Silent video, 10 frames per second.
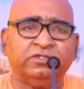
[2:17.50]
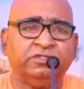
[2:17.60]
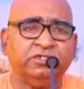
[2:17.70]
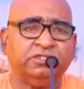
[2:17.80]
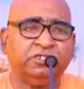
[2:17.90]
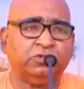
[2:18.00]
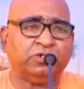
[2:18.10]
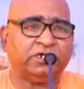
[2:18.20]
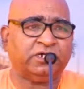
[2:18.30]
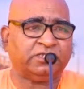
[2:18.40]
కోరికలు తీర్చే
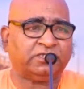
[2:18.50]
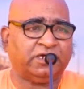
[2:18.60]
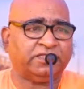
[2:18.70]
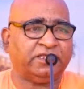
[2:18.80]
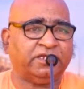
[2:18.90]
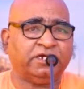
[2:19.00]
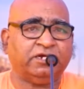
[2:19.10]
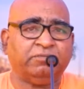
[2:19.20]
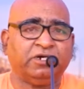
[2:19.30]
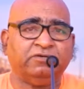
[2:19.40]
ఒక
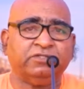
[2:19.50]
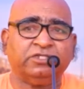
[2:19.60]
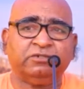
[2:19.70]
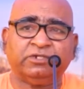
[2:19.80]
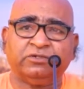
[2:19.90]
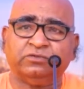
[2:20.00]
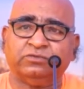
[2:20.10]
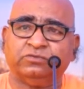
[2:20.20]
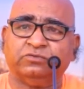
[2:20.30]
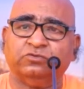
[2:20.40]
సాధనంగా భగవంతుని మనం
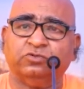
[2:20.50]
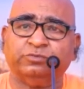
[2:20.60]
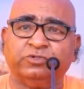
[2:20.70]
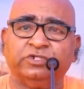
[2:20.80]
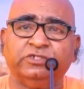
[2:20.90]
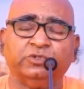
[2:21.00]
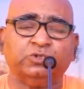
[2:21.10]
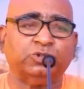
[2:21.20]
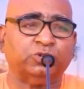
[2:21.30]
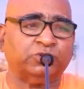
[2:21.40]

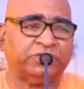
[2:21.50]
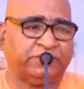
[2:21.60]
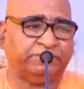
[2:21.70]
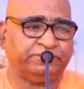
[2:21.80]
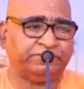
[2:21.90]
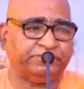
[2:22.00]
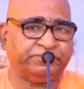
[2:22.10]
ఉపయోగించుకుంటూ ఉంటాం